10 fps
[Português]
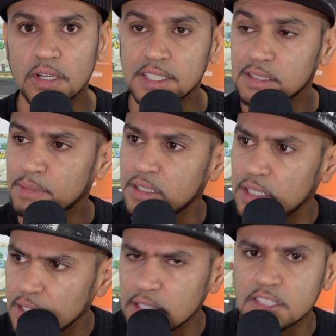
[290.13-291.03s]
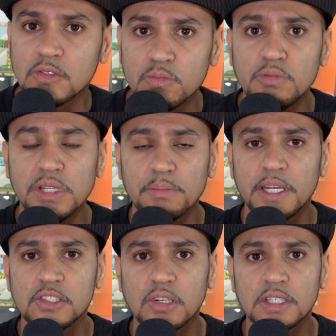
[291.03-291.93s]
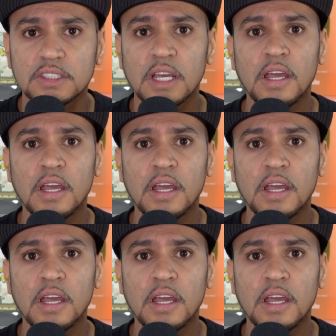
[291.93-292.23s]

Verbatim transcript: essa bateria que tem 5 mil mAh,